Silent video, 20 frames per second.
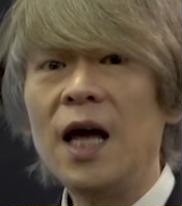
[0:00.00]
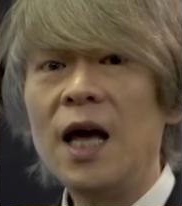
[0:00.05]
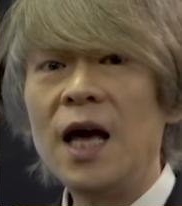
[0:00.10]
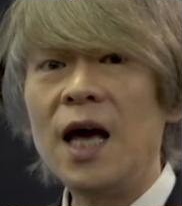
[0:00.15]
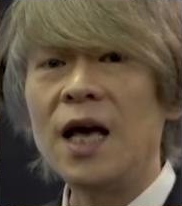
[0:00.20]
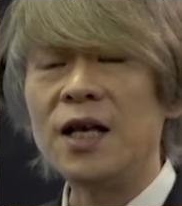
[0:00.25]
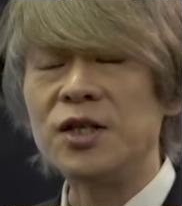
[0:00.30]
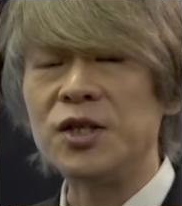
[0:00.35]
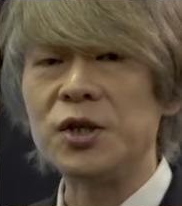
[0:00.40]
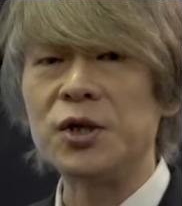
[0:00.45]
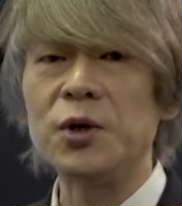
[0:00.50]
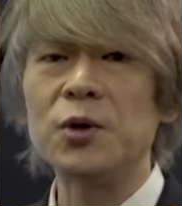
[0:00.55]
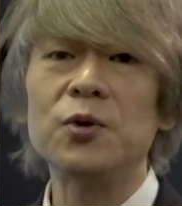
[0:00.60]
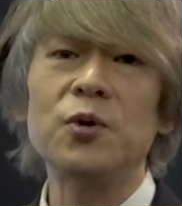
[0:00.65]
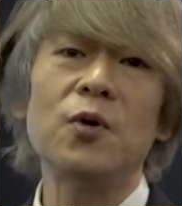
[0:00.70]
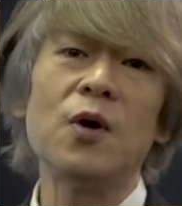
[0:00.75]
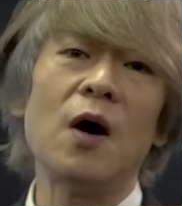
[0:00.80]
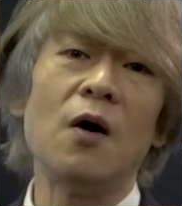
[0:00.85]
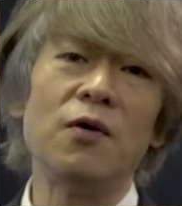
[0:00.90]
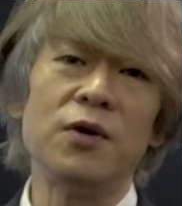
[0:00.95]
えー、授業
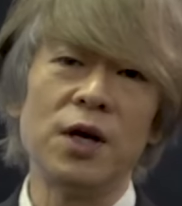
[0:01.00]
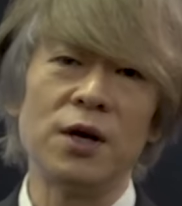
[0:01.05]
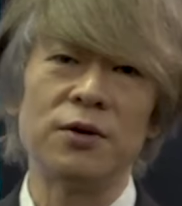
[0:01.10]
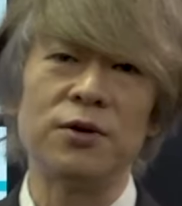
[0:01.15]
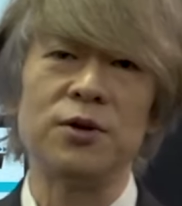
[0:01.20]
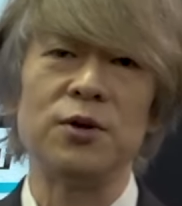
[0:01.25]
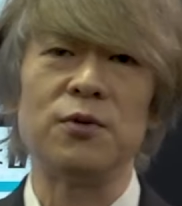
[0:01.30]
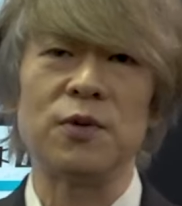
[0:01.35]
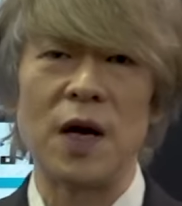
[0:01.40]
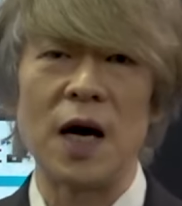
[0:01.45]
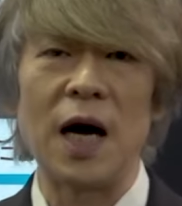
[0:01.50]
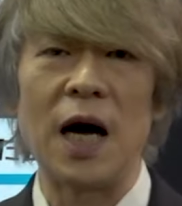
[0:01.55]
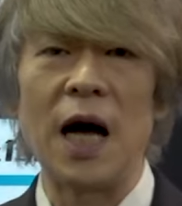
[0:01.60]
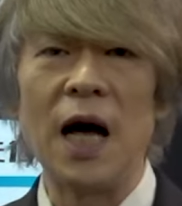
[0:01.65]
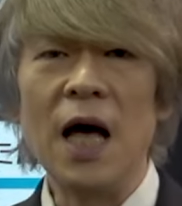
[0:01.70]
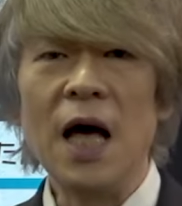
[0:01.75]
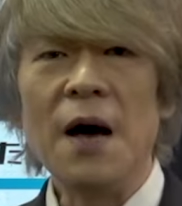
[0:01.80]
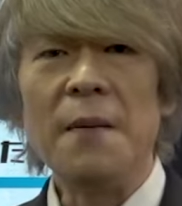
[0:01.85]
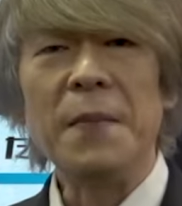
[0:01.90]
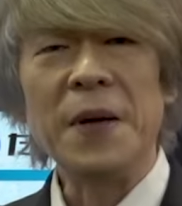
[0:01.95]
動画を受けるっていうのが、
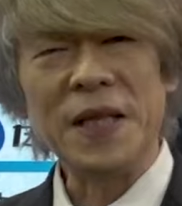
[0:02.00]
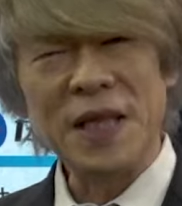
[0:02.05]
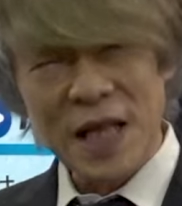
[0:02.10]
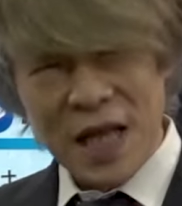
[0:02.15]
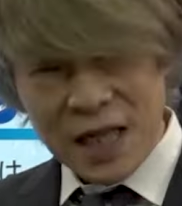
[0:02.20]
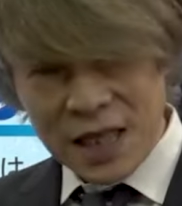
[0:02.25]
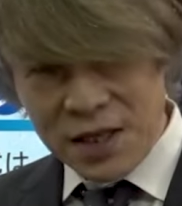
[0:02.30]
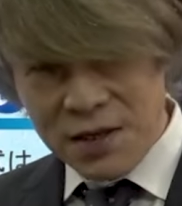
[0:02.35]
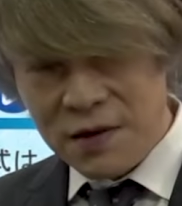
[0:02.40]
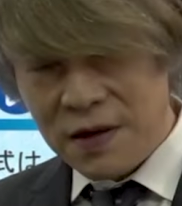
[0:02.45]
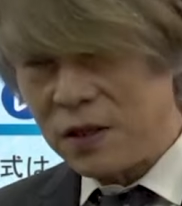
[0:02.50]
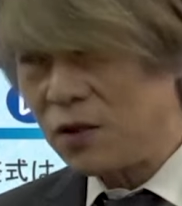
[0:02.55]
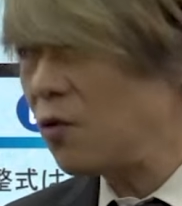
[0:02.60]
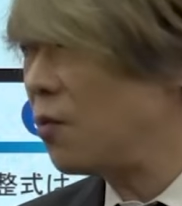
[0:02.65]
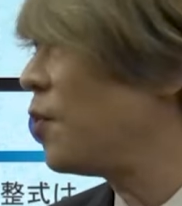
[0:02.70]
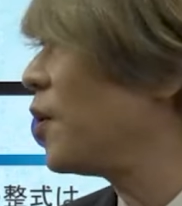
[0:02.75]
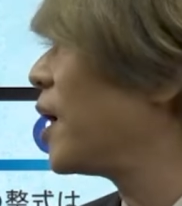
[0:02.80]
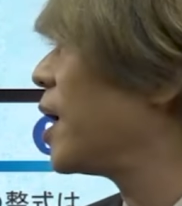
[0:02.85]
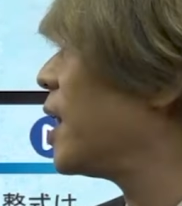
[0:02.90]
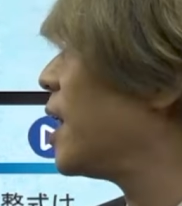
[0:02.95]
まあ何はと
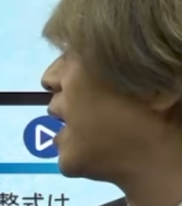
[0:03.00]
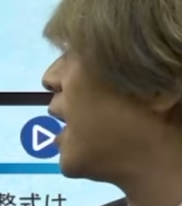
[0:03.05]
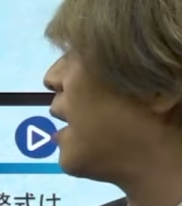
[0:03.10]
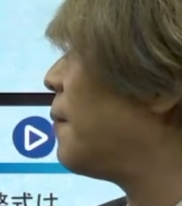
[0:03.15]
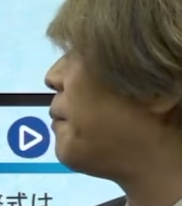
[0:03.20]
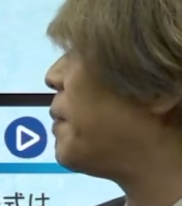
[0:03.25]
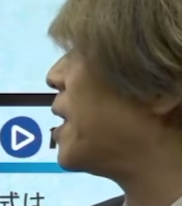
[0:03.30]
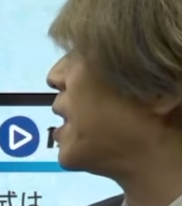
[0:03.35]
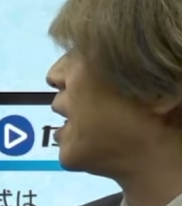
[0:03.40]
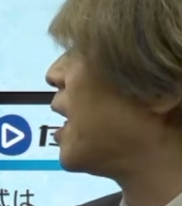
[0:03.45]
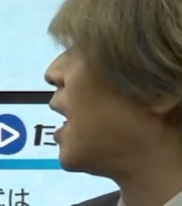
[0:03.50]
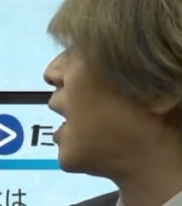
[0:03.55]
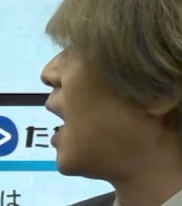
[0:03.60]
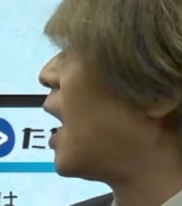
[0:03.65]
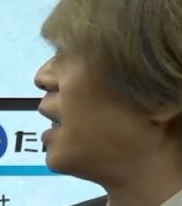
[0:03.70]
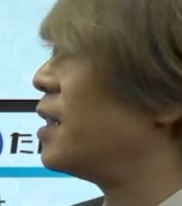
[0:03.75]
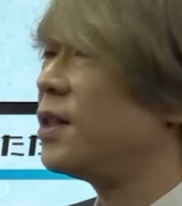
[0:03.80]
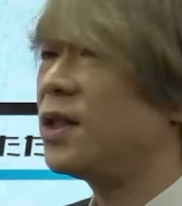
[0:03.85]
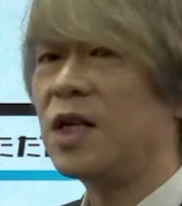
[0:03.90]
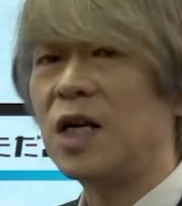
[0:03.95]
もあれね、やっぱりね、
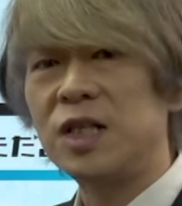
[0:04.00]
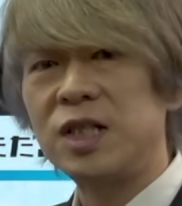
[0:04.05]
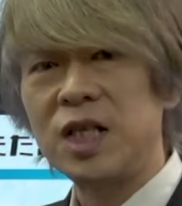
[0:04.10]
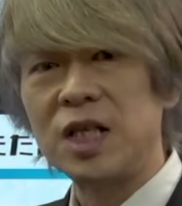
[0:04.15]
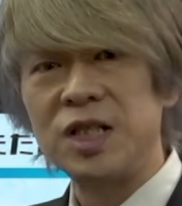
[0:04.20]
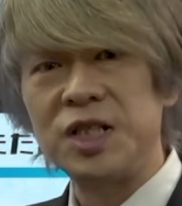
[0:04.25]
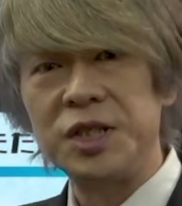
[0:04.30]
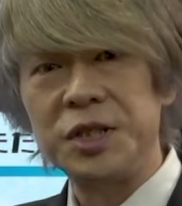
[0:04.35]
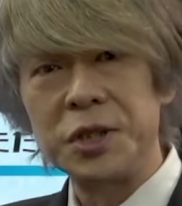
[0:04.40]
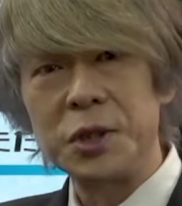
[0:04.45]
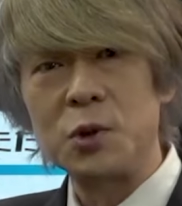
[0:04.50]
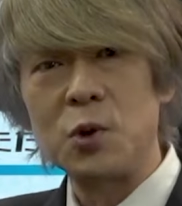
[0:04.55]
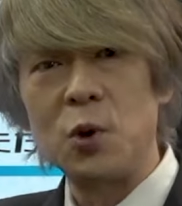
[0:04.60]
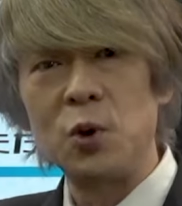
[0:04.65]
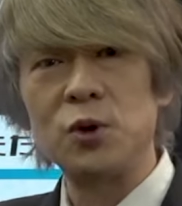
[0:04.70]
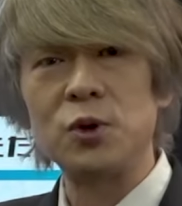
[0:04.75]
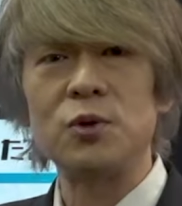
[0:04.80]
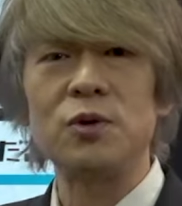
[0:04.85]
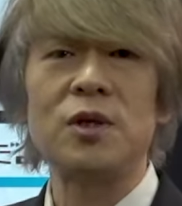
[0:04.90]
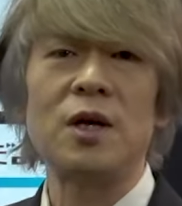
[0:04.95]
安定した実力向
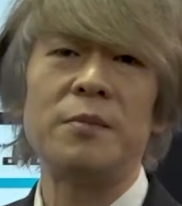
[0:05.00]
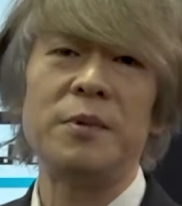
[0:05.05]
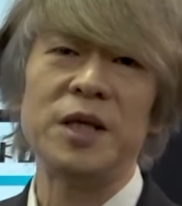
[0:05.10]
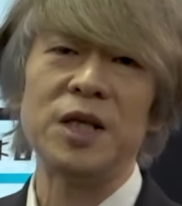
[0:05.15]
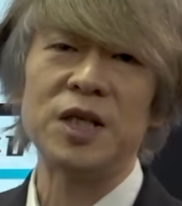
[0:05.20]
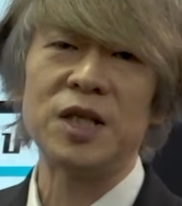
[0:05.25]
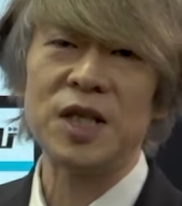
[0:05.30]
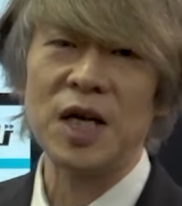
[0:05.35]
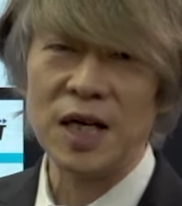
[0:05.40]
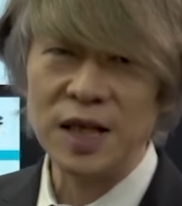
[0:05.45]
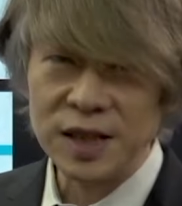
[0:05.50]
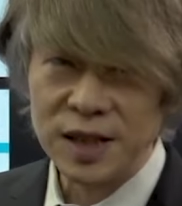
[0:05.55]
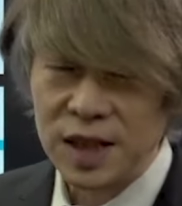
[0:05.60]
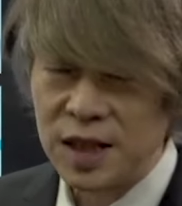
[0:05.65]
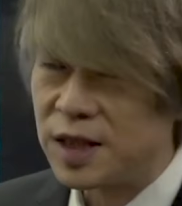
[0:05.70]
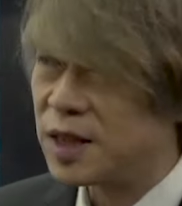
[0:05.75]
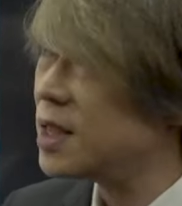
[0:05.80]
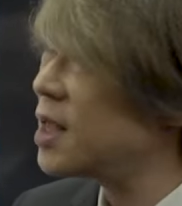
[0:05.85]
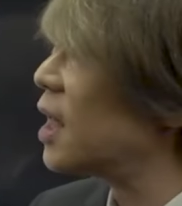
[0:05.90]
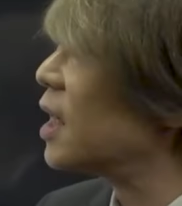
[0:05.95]
上のために大
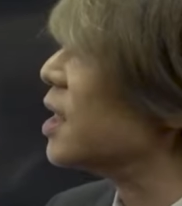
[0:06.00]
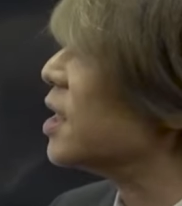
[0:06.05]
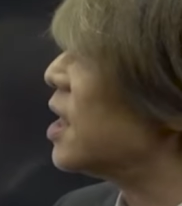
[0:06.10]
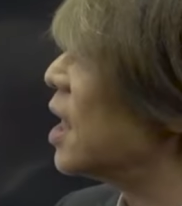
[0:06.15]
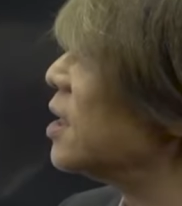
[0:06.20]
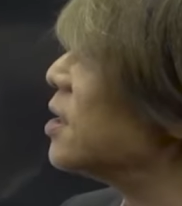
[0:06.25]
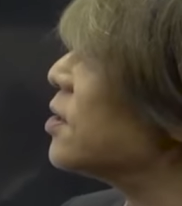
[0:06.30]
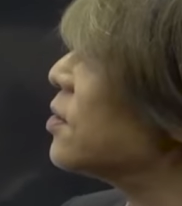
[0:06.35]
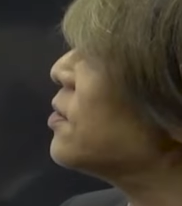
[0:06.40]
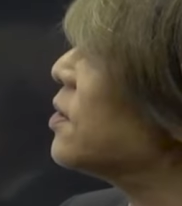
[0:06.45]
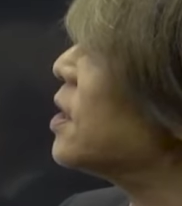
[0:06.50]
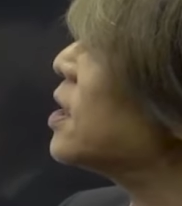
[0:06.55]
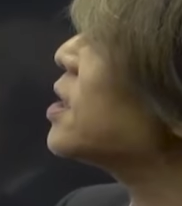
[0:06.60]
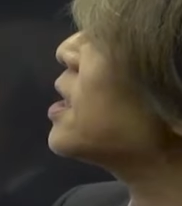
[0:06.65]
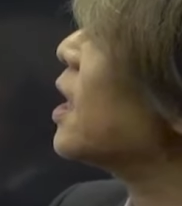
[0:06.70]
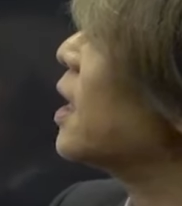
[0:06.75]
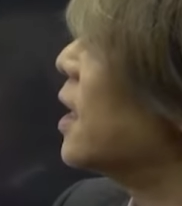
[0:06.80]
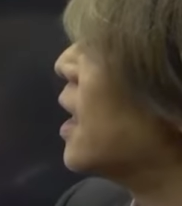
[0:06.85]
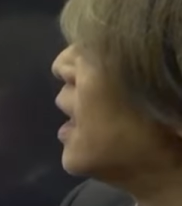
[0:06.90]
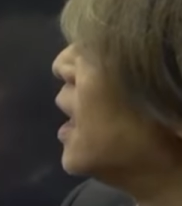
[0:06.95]
切な原則です
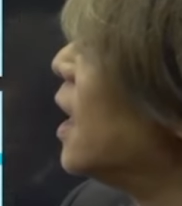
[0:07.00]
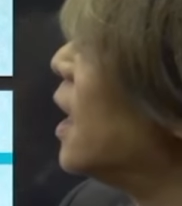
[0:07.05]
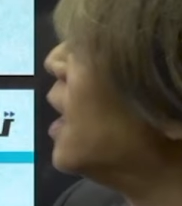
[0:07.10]
からね。